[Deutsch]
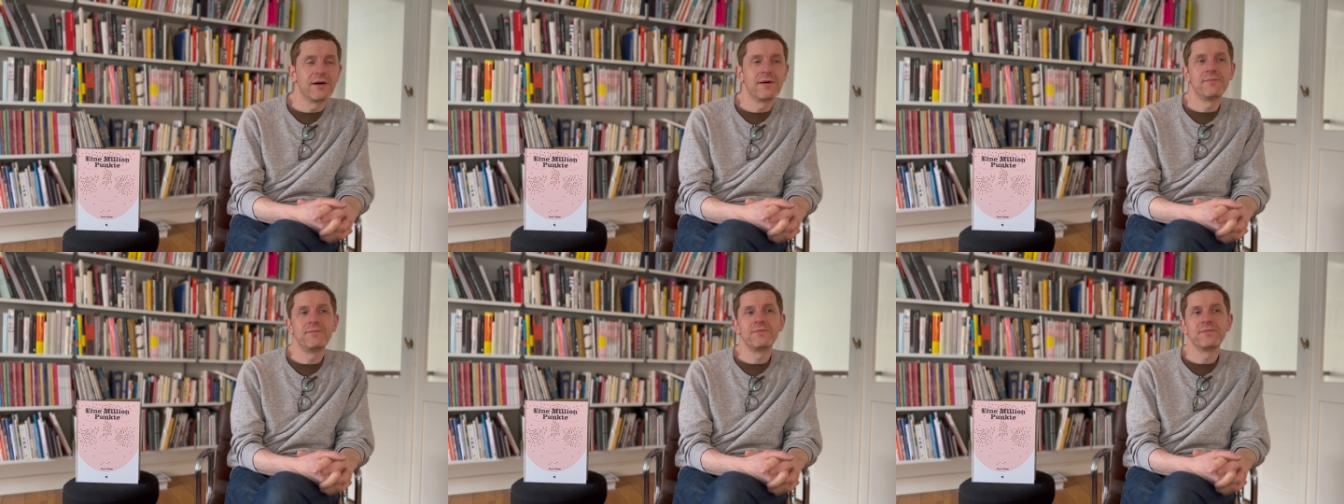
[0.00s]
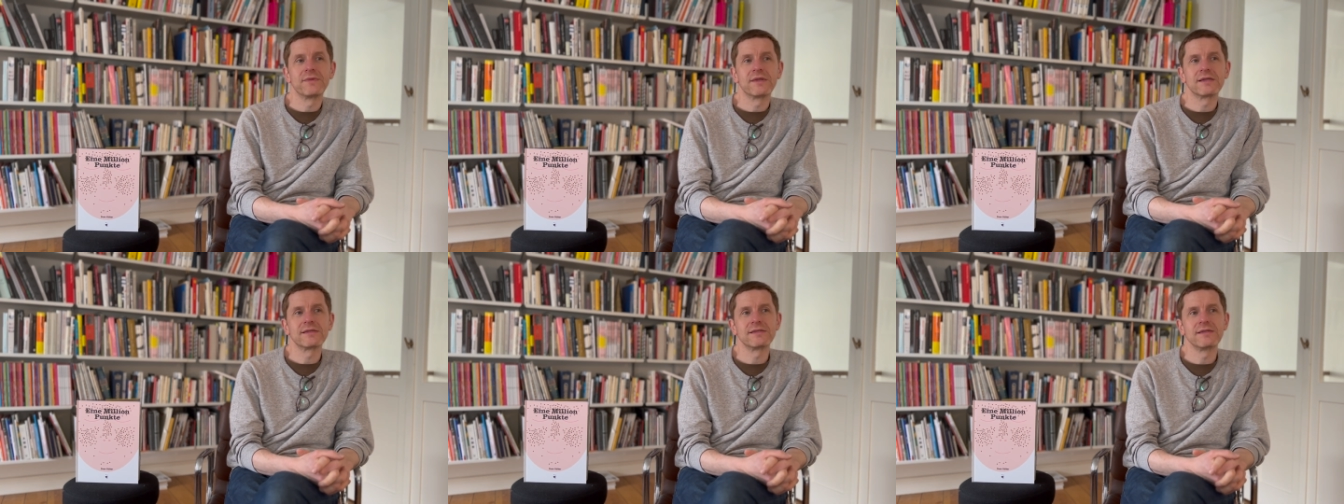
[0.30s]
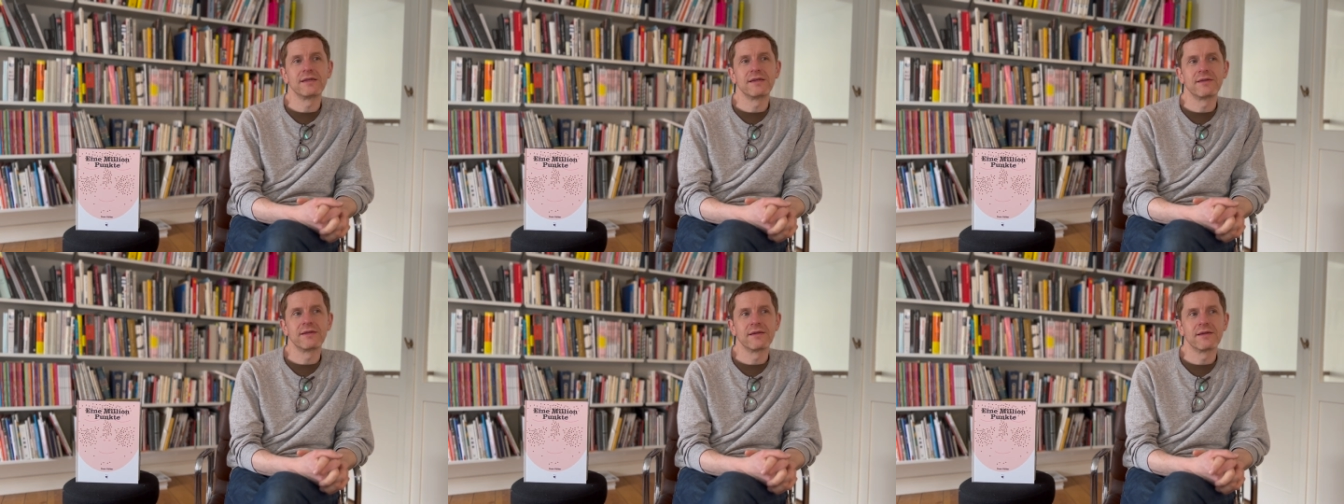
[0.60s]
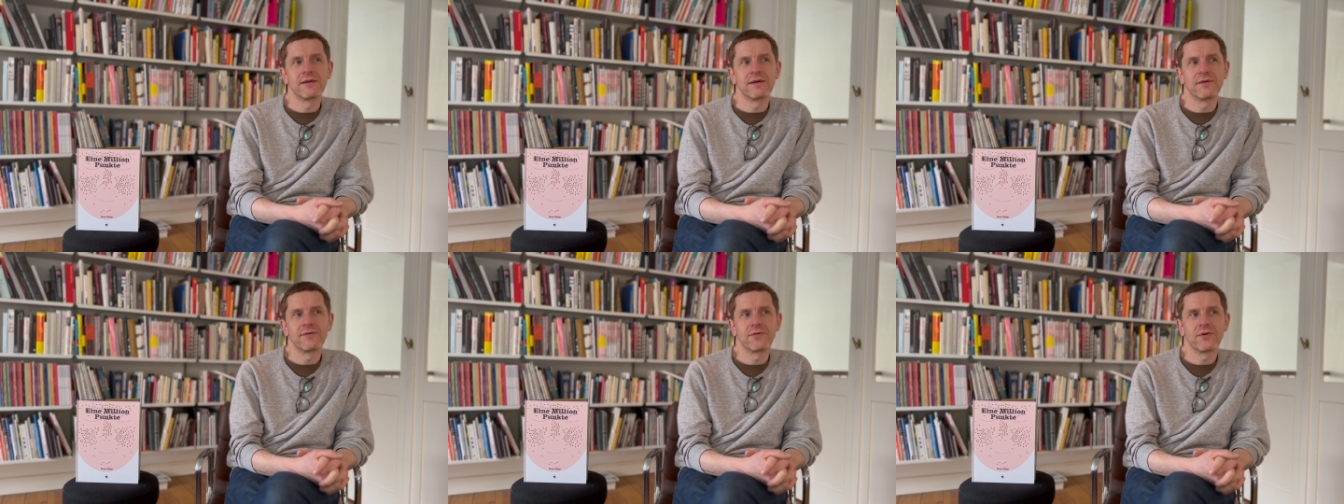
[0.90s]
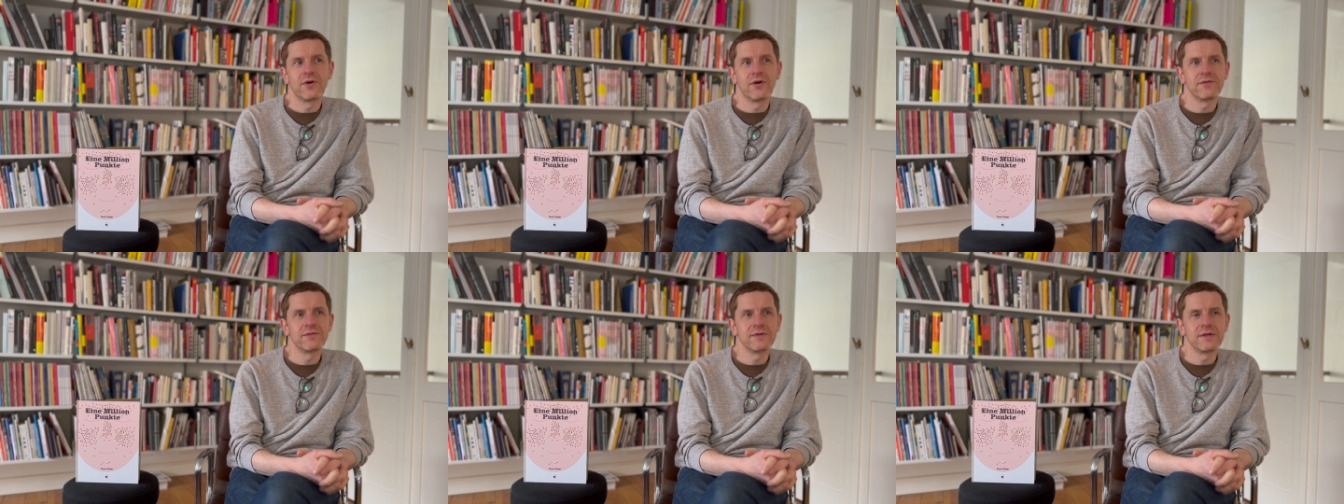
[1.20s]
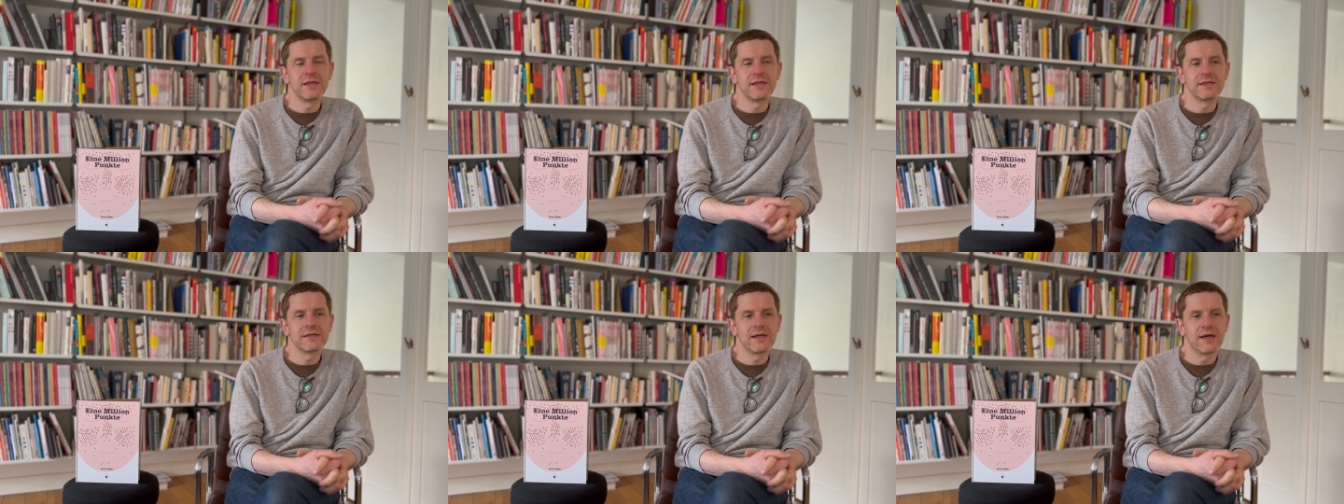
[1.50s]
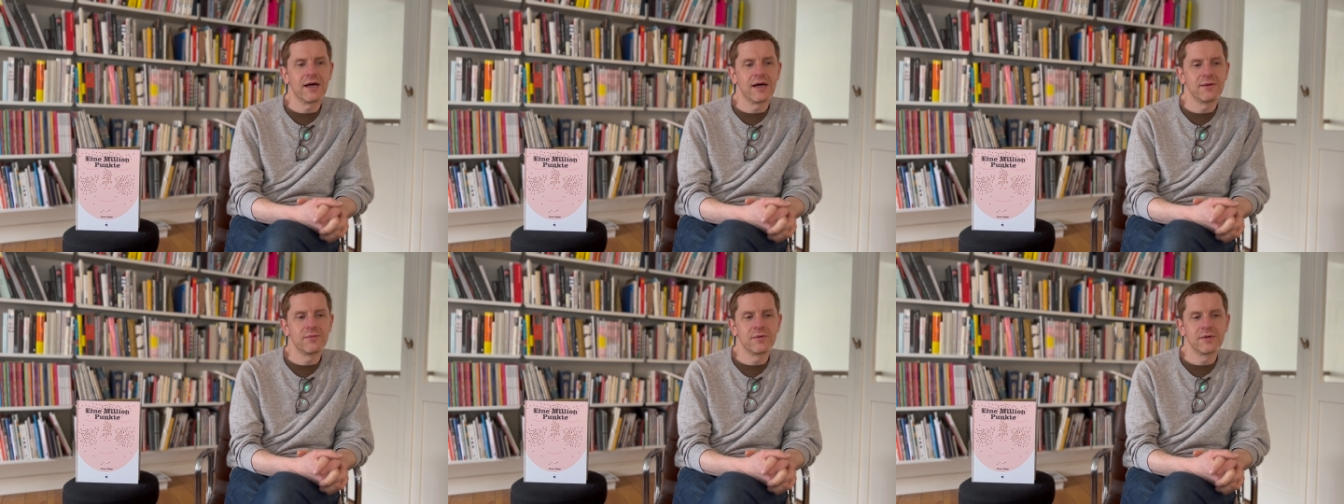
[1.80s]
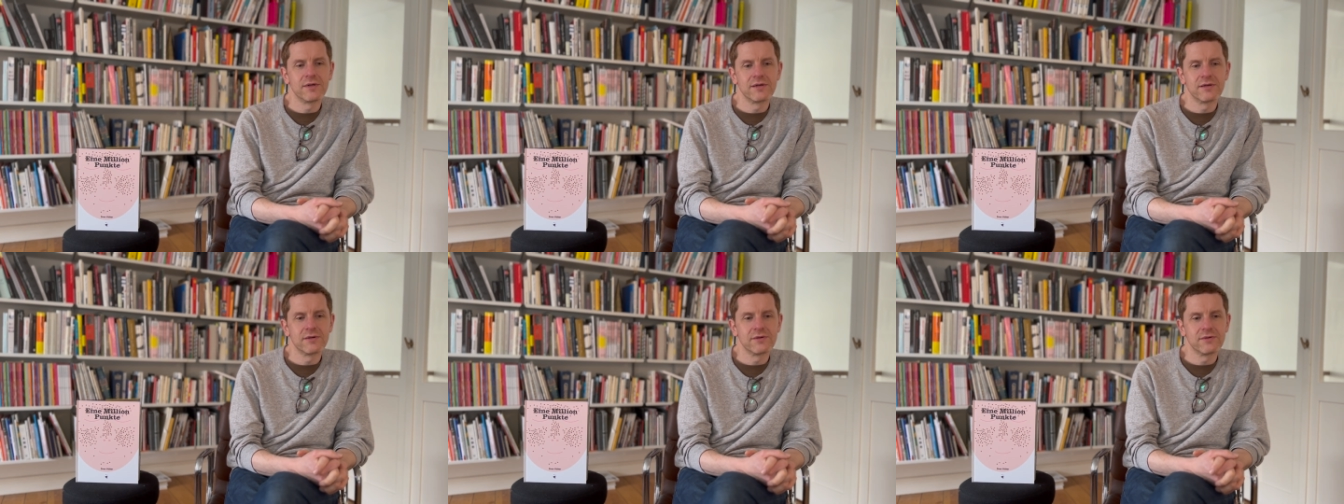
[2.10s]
ähm, das ich äh, veröffentlicht habe.